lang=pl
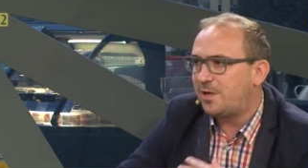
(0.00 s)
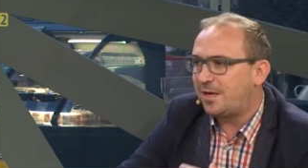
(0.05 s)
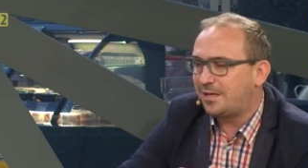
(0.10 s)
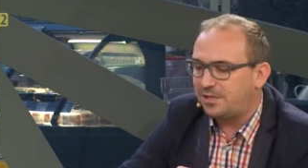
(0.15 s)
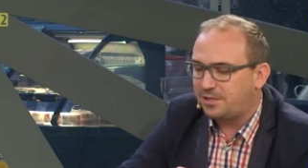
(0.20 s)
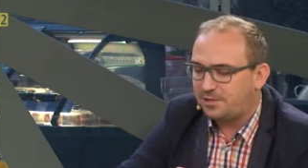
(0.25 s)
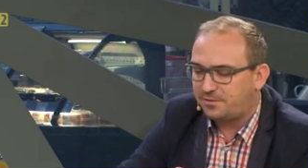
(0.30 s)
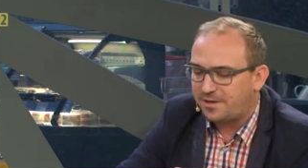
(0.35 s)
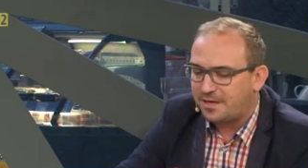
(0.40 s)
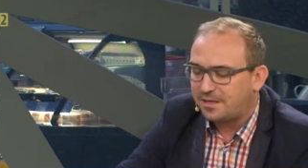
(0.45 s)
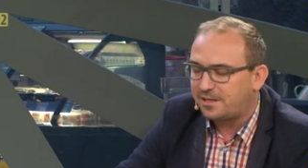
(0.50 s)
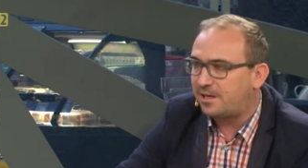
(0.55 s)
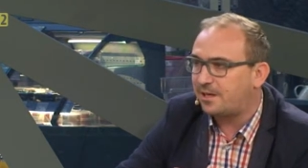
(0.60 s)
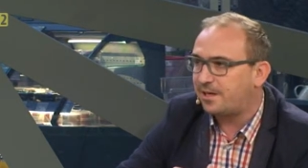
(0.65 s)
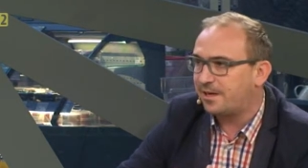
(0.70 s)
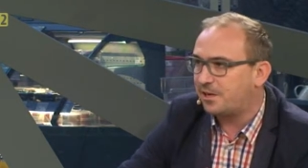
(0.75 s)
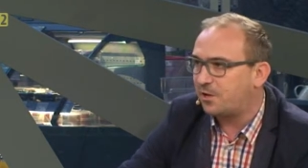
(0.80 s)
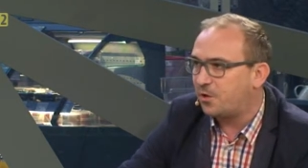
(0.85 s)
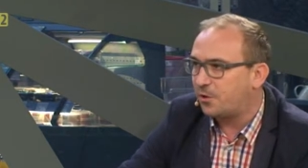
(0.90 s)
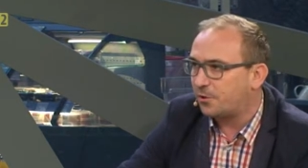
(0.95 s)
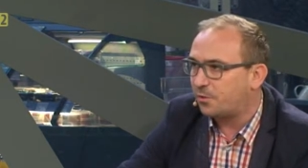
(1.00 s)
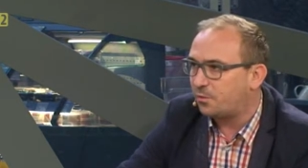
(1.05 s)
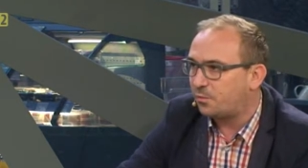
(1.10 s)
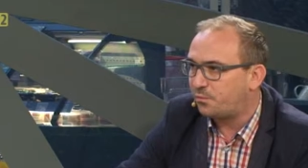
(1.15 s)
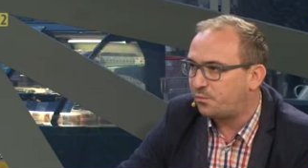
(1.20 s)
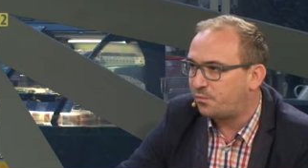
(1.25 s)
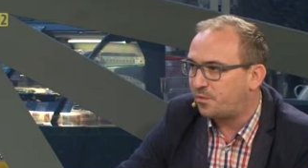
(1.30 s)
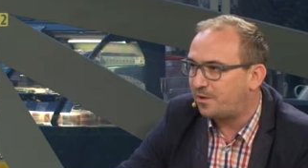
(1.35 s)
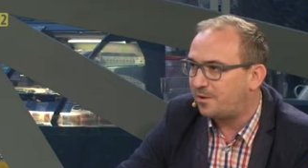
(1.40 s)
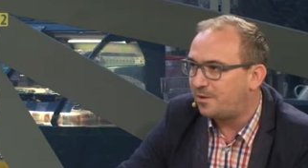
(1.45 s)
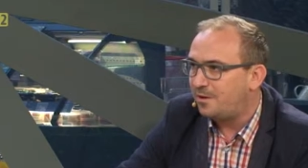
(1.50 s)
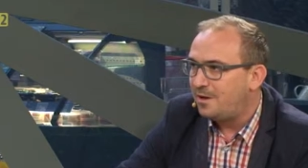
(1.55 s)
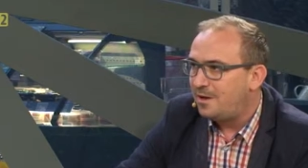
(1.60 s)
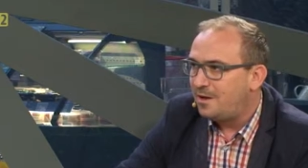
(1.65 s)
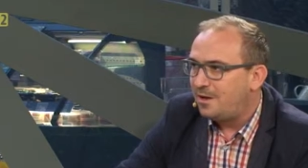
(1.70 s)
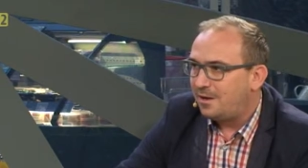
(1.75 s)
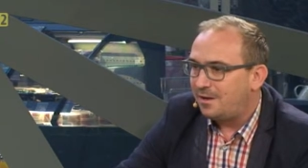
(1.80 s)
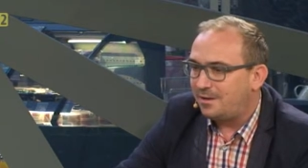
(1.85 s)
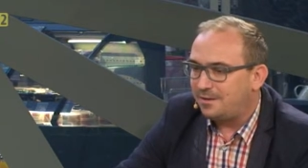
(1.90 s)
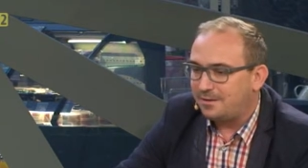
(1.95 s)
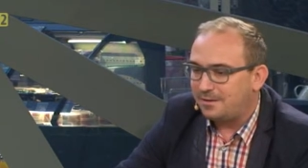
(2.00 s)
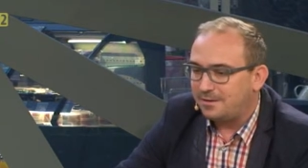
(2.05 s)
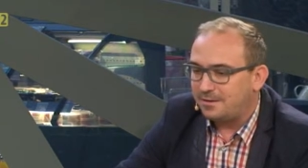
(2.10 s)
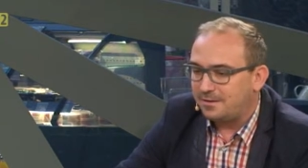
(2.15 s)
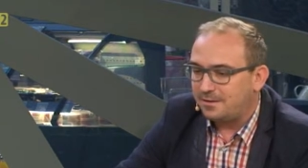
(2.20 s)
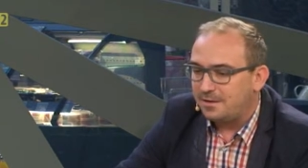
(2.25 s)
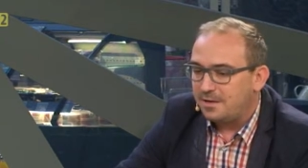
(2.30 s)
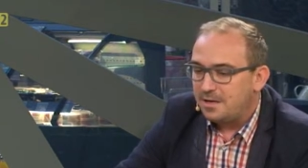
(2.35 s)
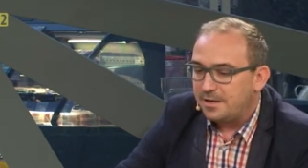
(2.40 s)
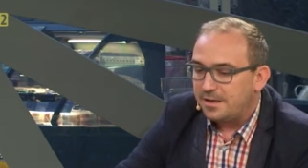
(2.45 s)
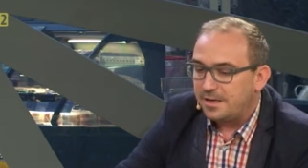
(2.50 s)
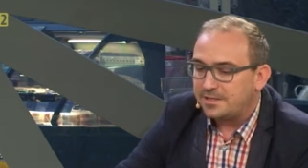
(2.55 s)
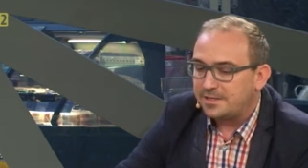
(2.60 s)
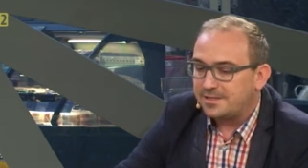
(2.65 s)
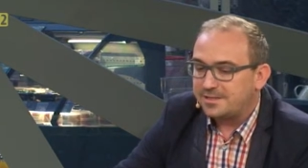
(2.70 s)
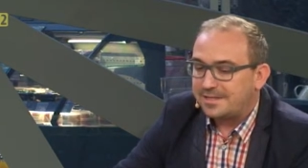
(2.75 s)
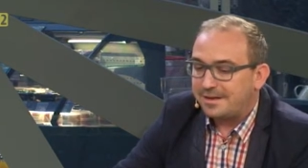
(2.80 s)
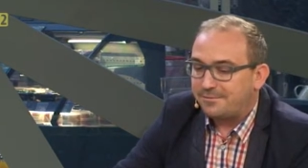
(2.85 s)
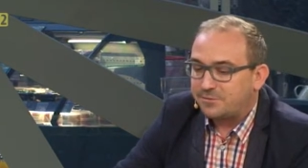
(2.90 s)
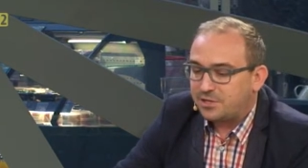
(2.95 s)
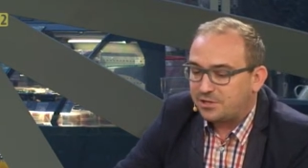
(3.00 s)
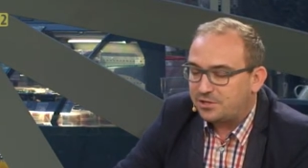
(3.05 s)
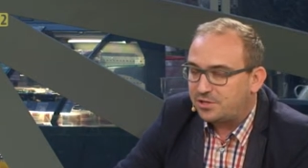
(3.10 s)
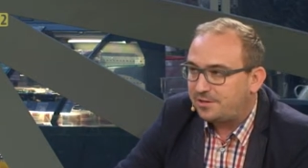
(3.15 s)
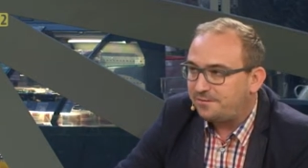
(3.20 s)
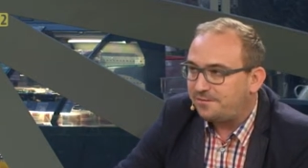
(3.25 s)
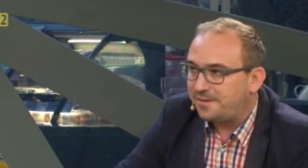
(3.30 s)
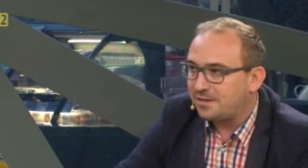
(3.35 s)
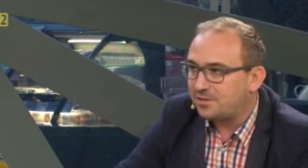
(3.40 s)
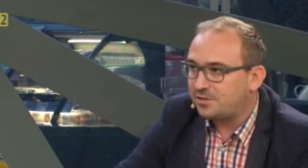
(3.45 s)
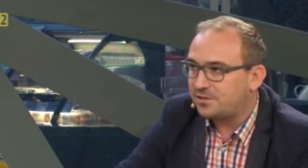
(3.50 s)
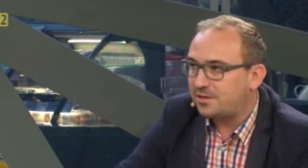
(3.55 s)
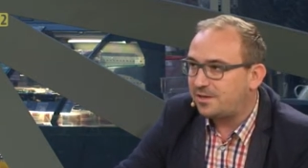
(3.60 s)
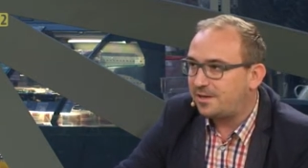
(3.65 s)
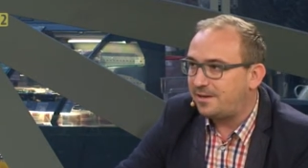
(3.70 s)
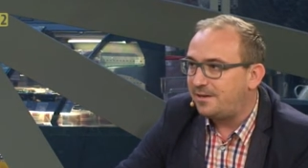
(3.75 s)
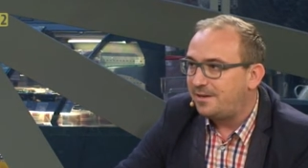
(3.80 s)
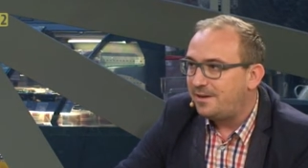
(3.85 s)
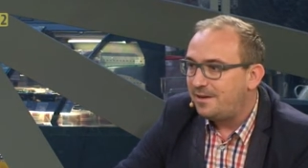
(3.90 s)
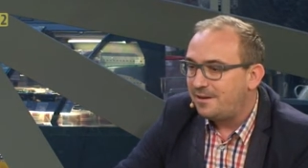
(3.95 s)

jakichś wielkich rekordów. Ja się zawsze dziwię, że